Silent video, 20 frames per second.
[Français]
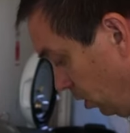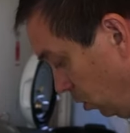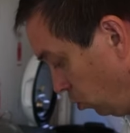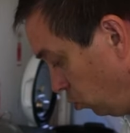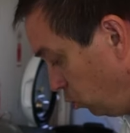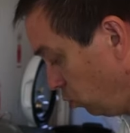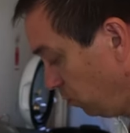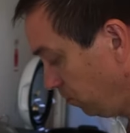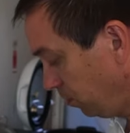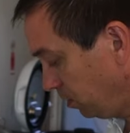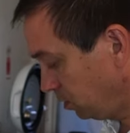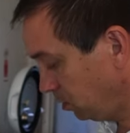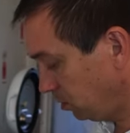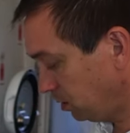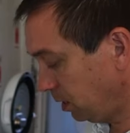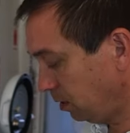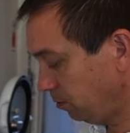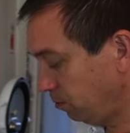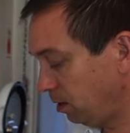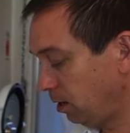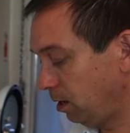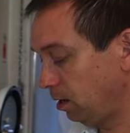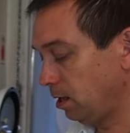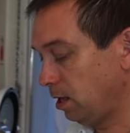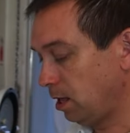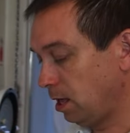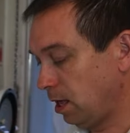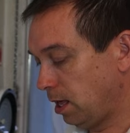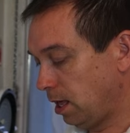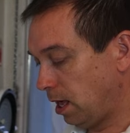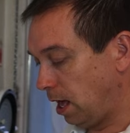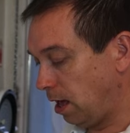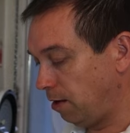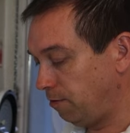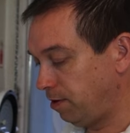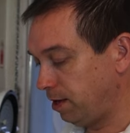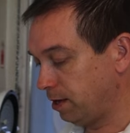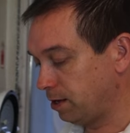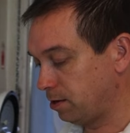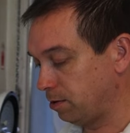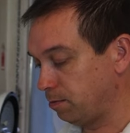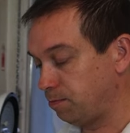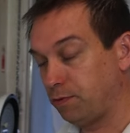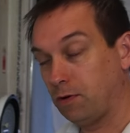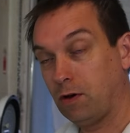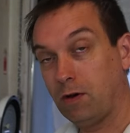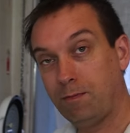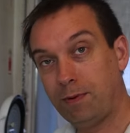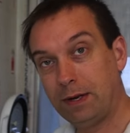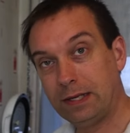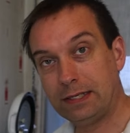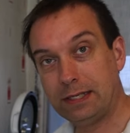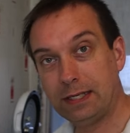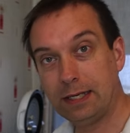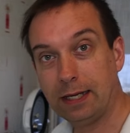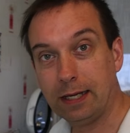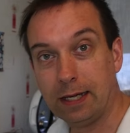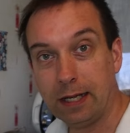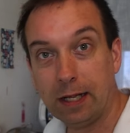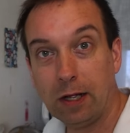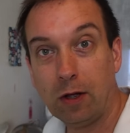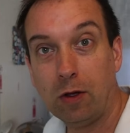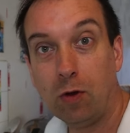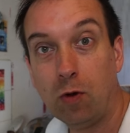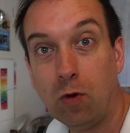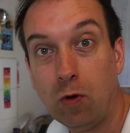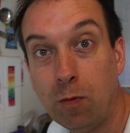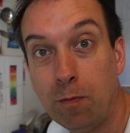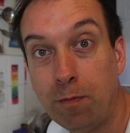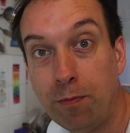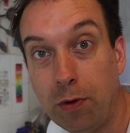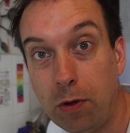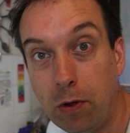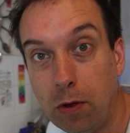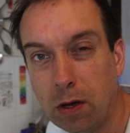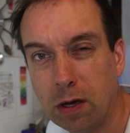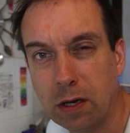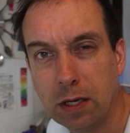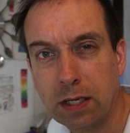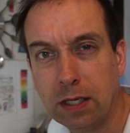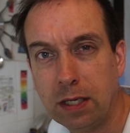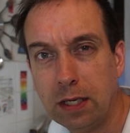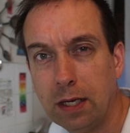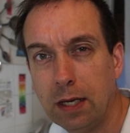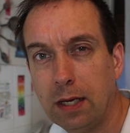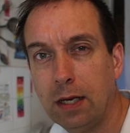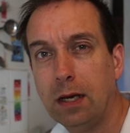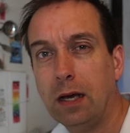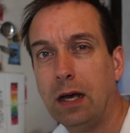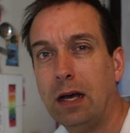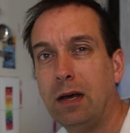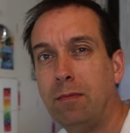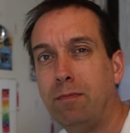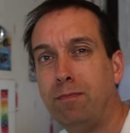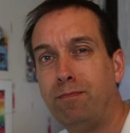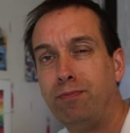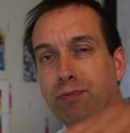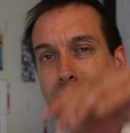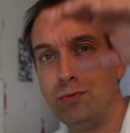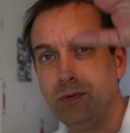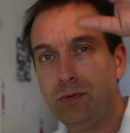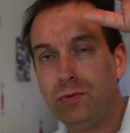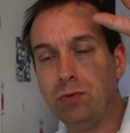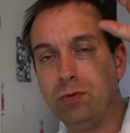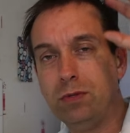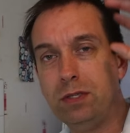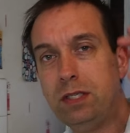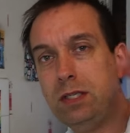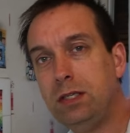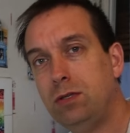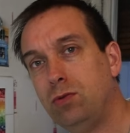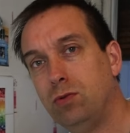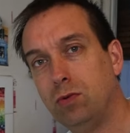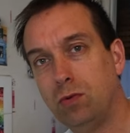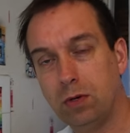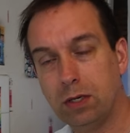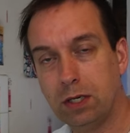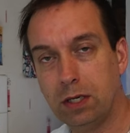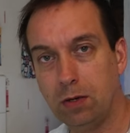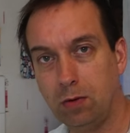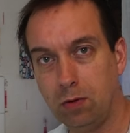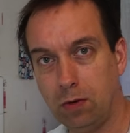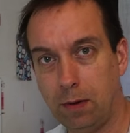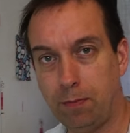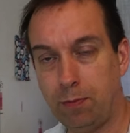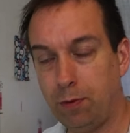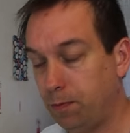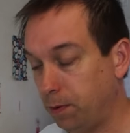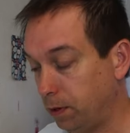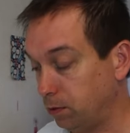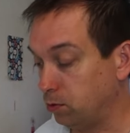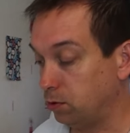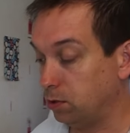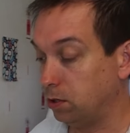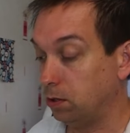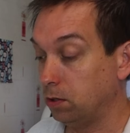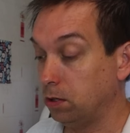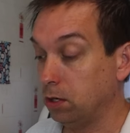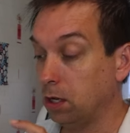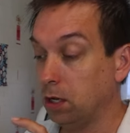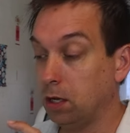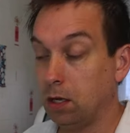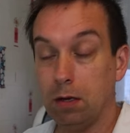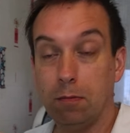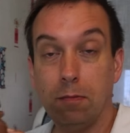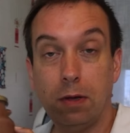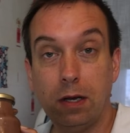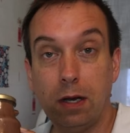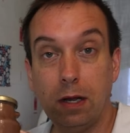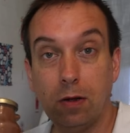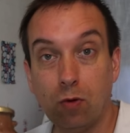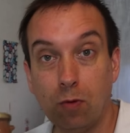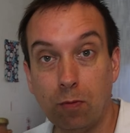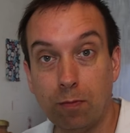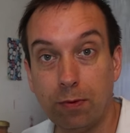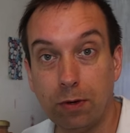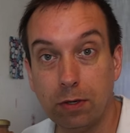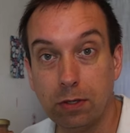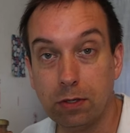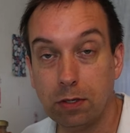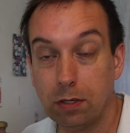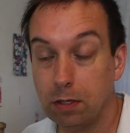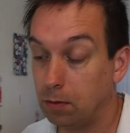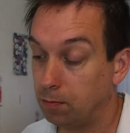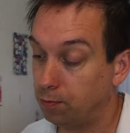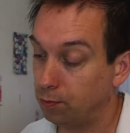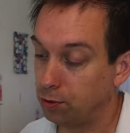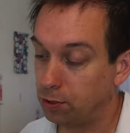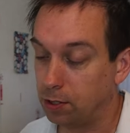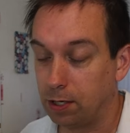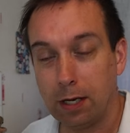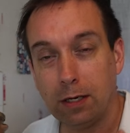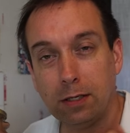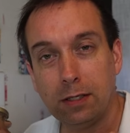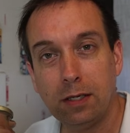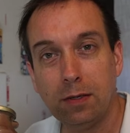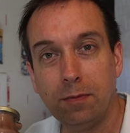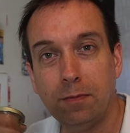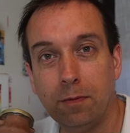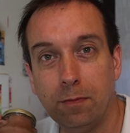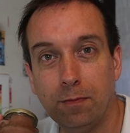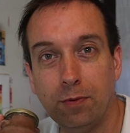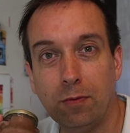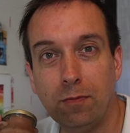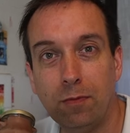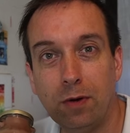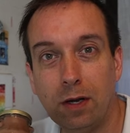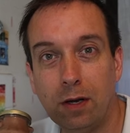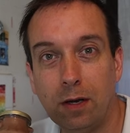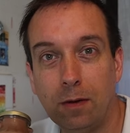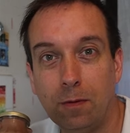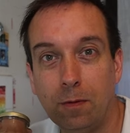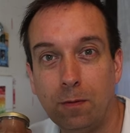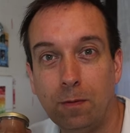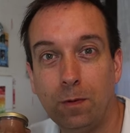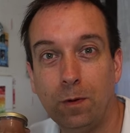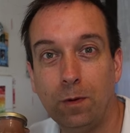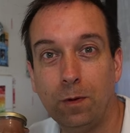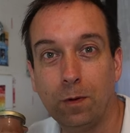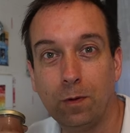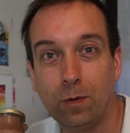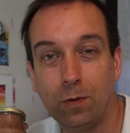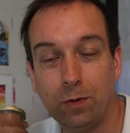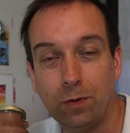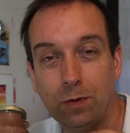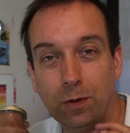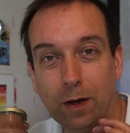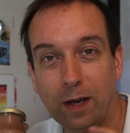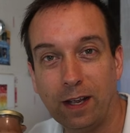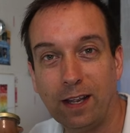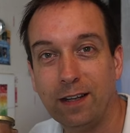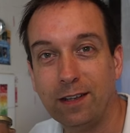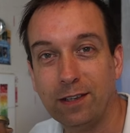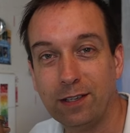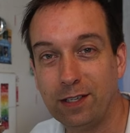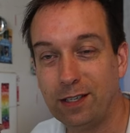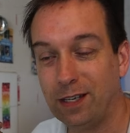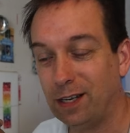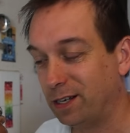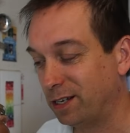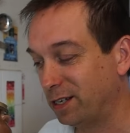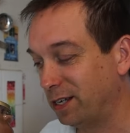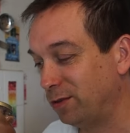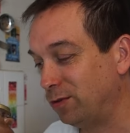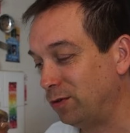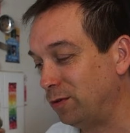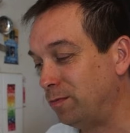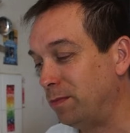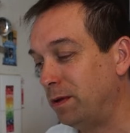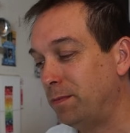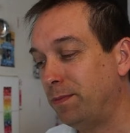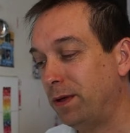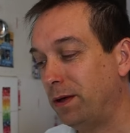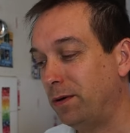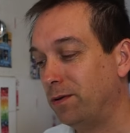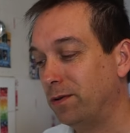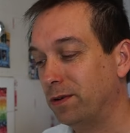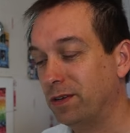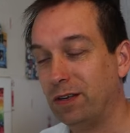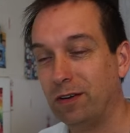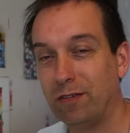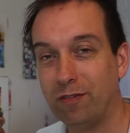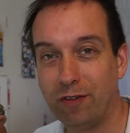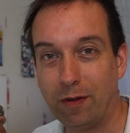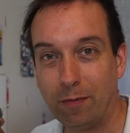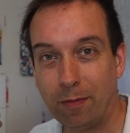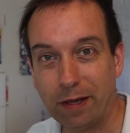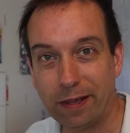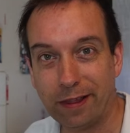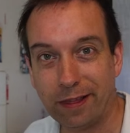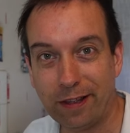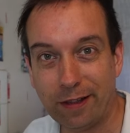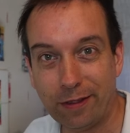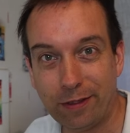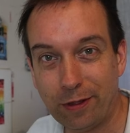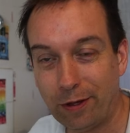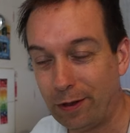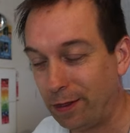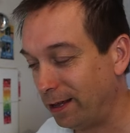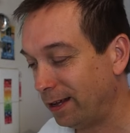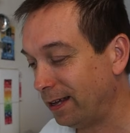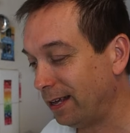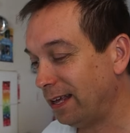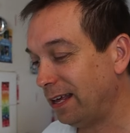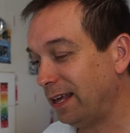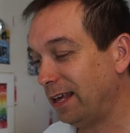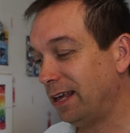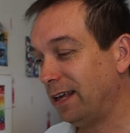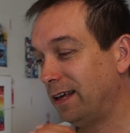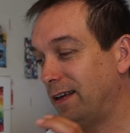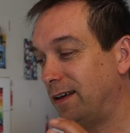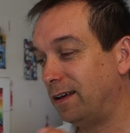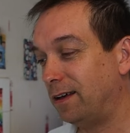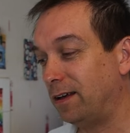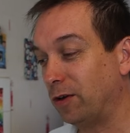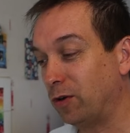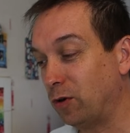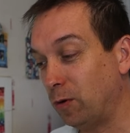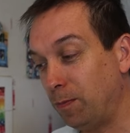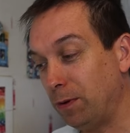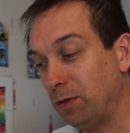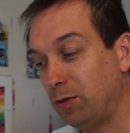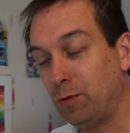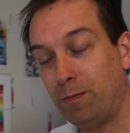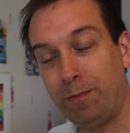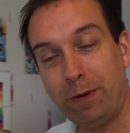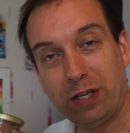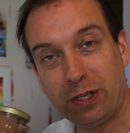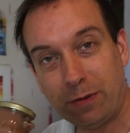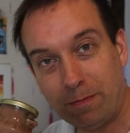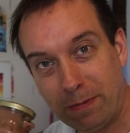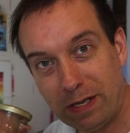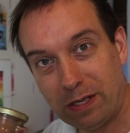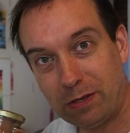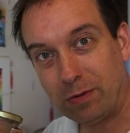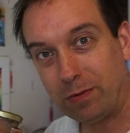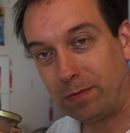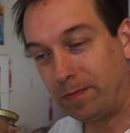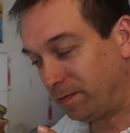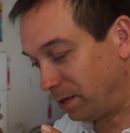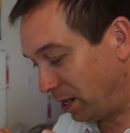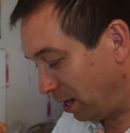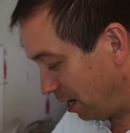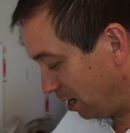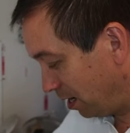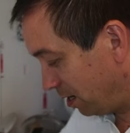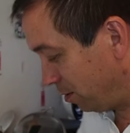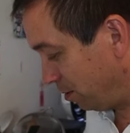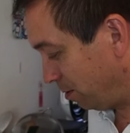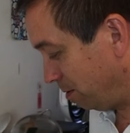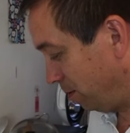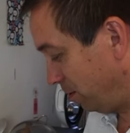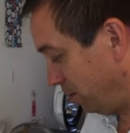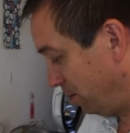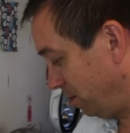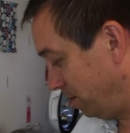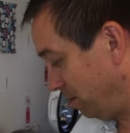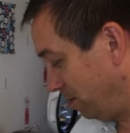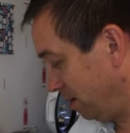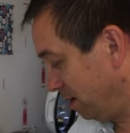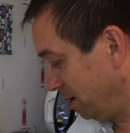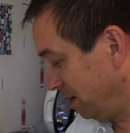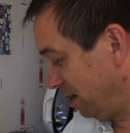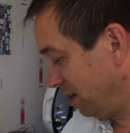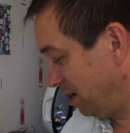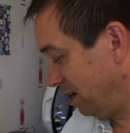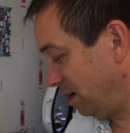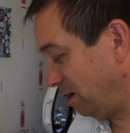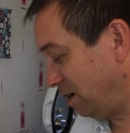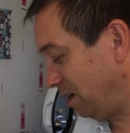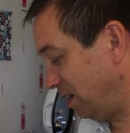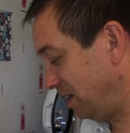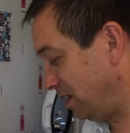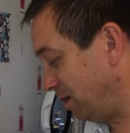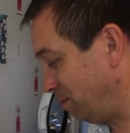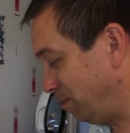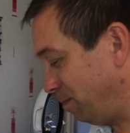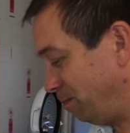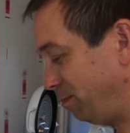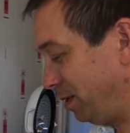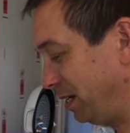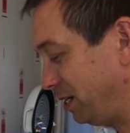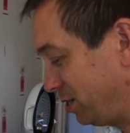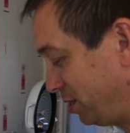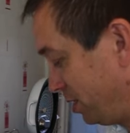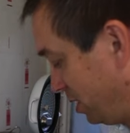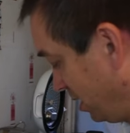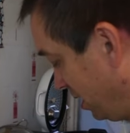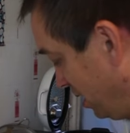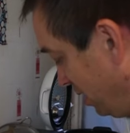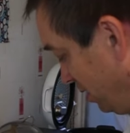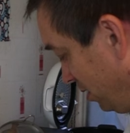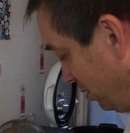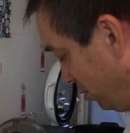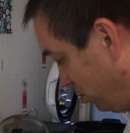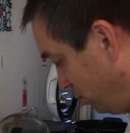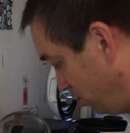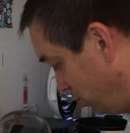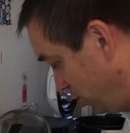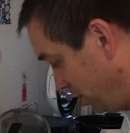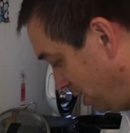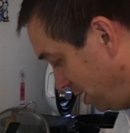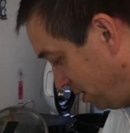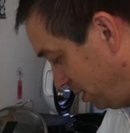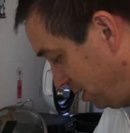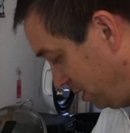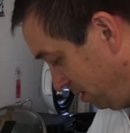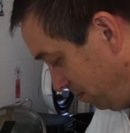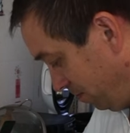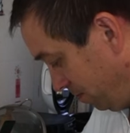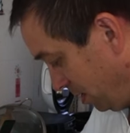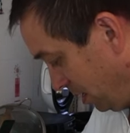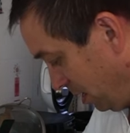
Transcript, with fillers: Nous on va s'en servir avec pour remplacer le beurre qui est à plus de 10 euros le kilo la plupart du temps, bah de la compote. Et en plus, celle-ci pour moi elle ne me coûte rien, c'est un cadeau de mes parents qui en fabriquent des tonnes. Euh, compote de pêche maison avec euh, les pêches du jardin.